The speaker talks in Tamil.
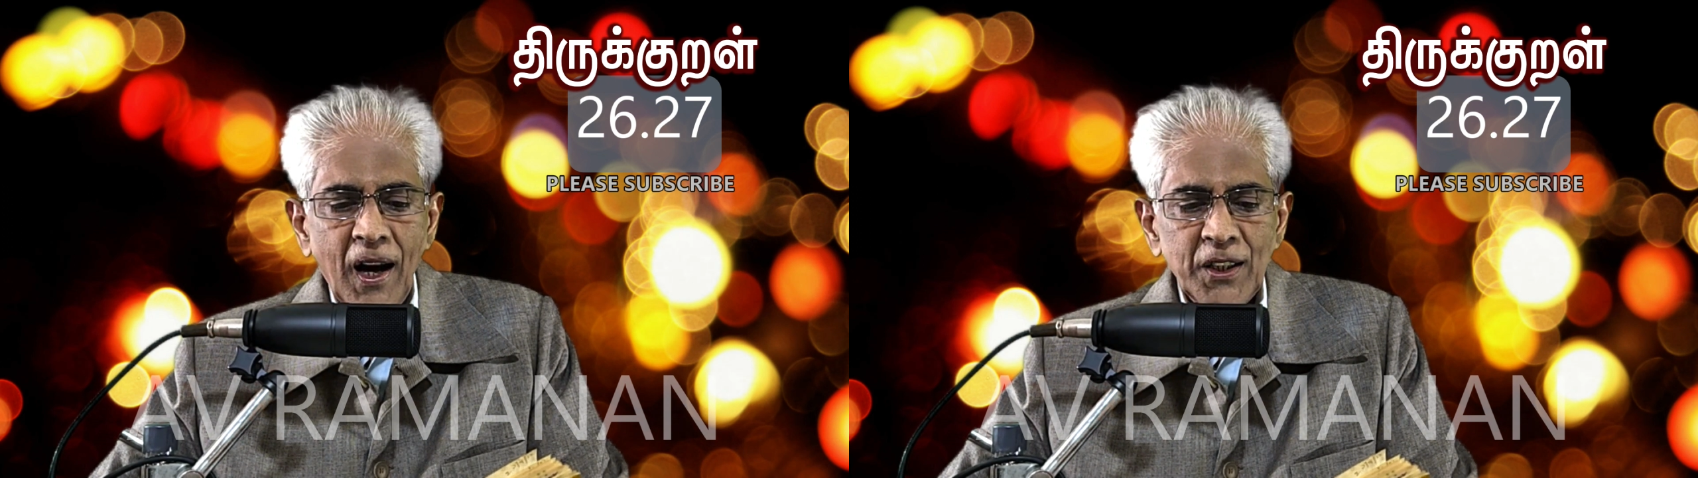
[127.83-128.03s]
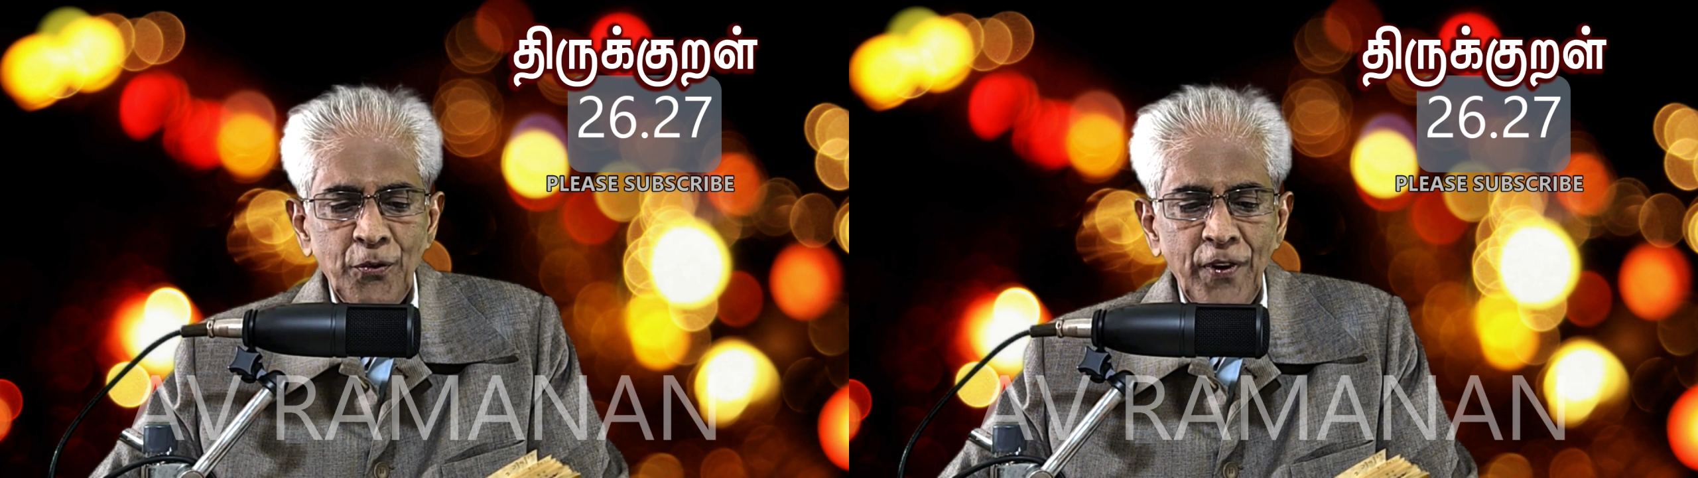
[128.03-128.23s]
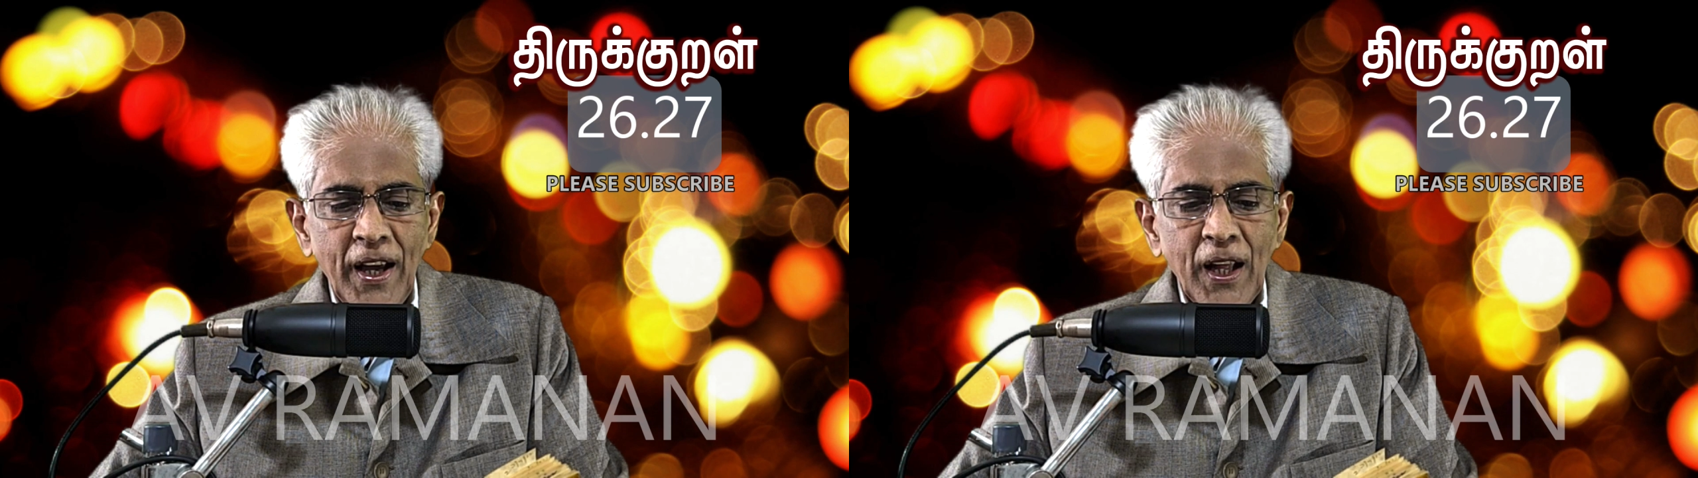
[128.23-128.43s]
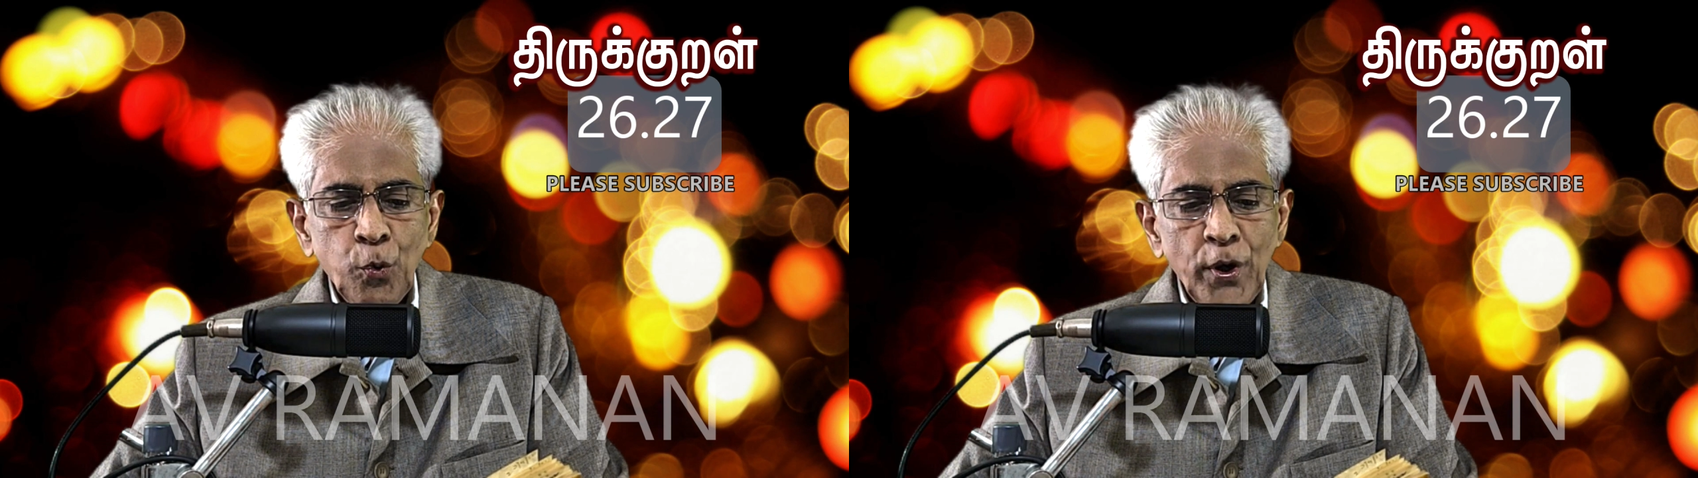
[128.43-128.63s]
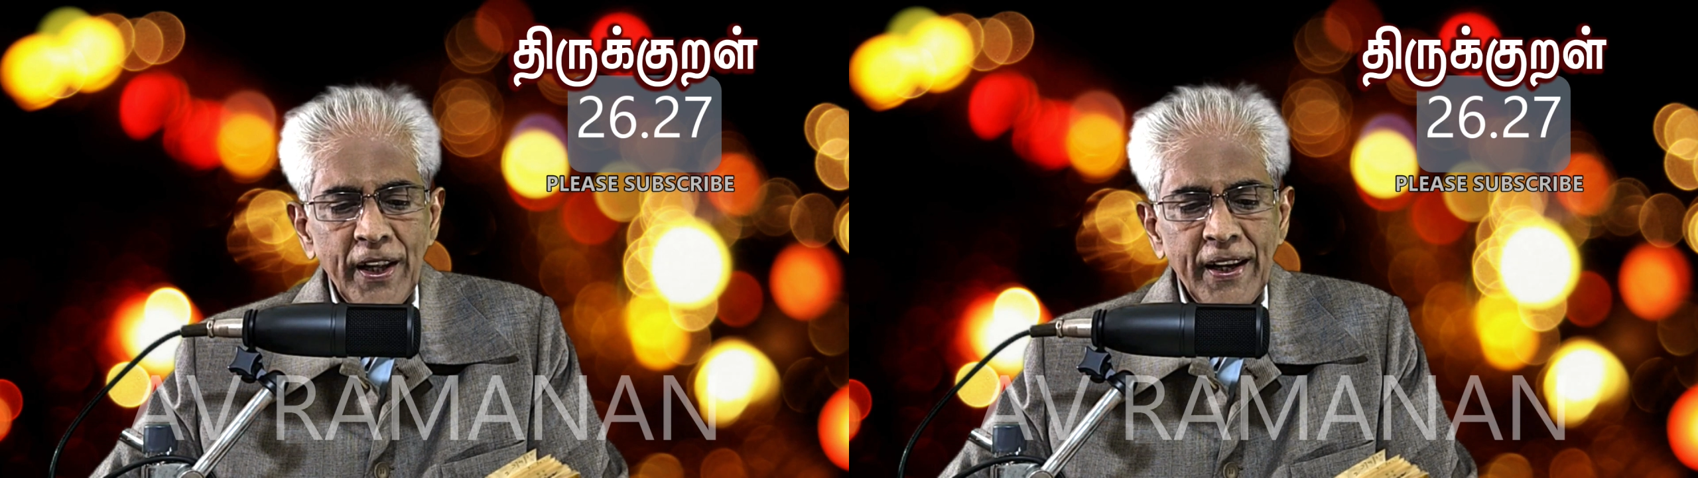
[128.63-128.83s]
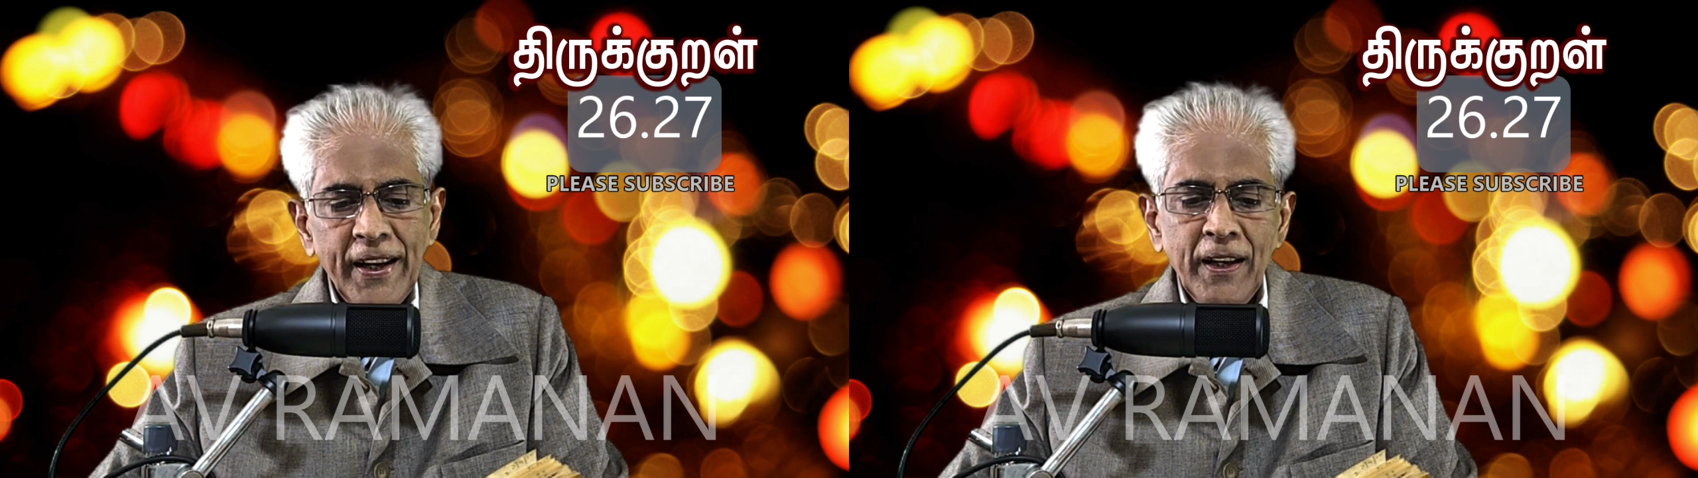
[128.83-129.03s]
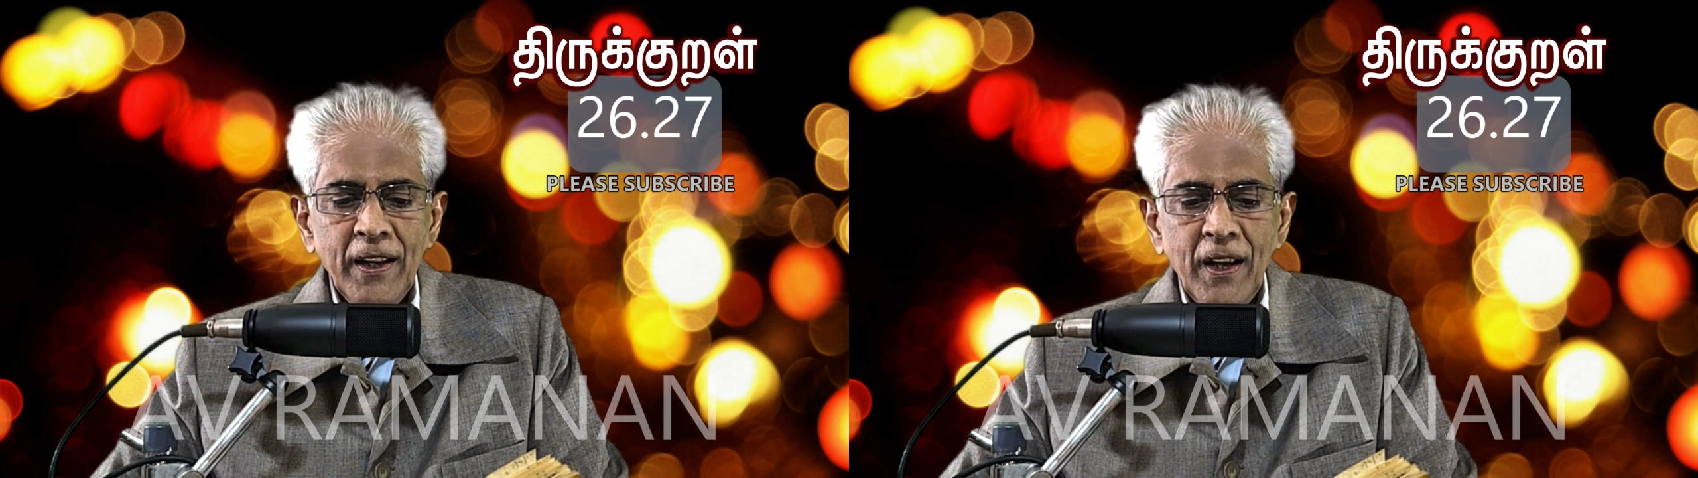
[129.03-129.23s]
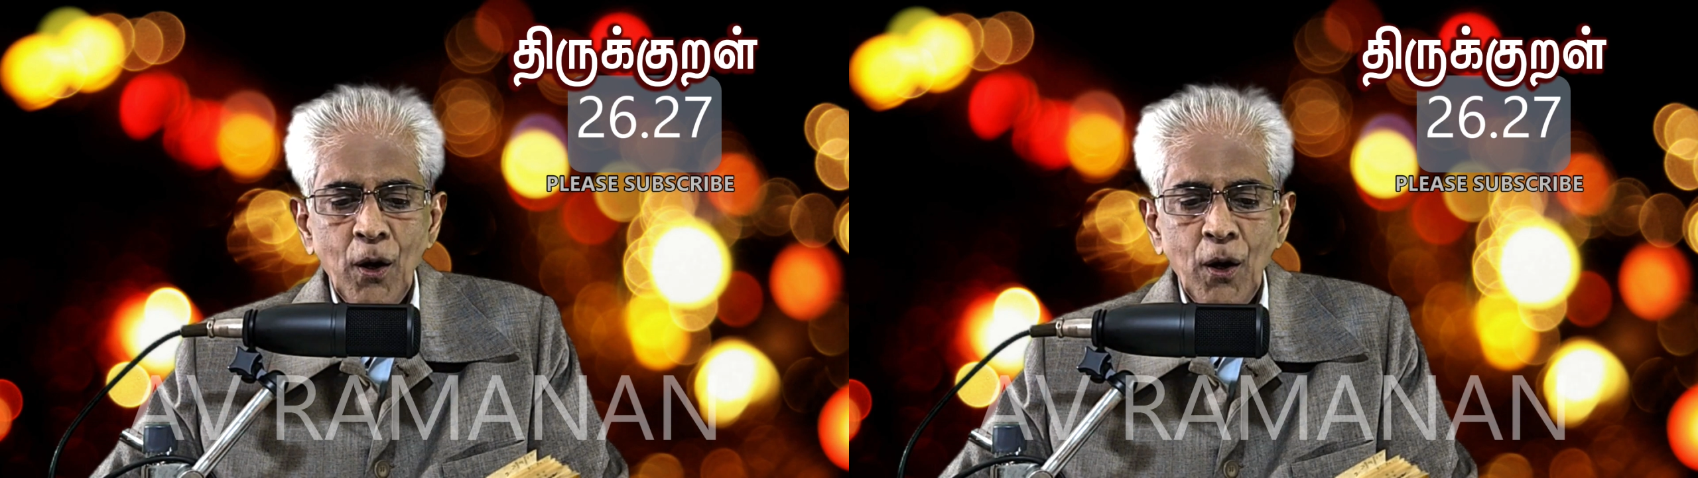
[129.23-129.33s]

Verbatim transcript: அது வேர் உயிரின்